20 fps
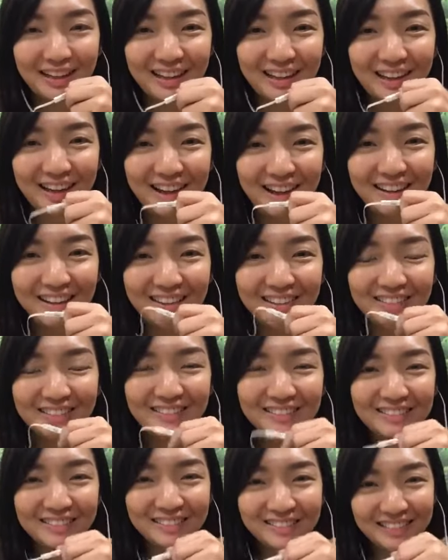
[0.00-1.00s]

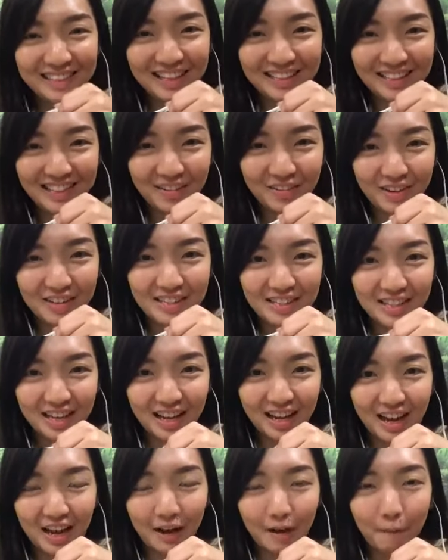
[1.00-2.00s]
Hello，大家晚
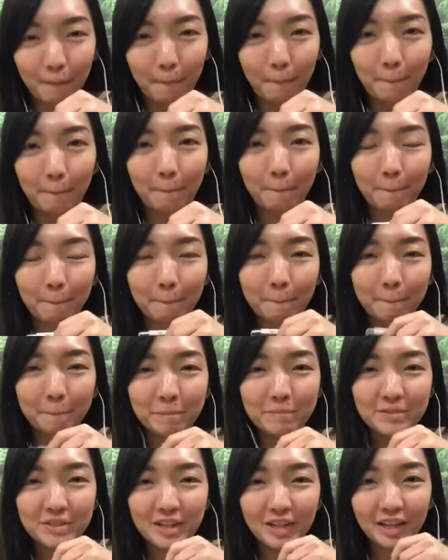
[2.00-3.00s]
上好，
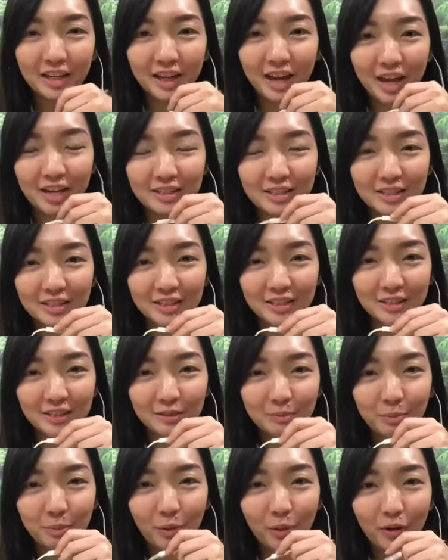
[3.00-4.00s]
今天开始
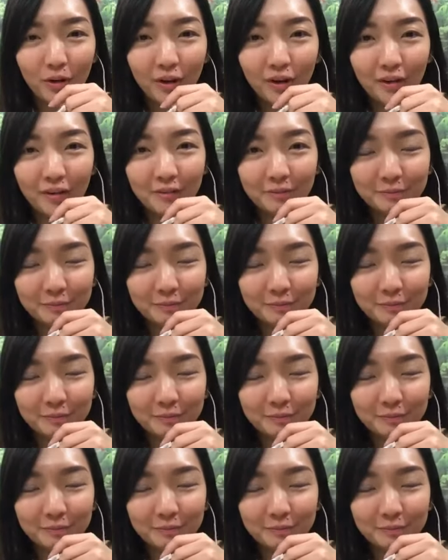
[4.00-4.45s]
直播喽。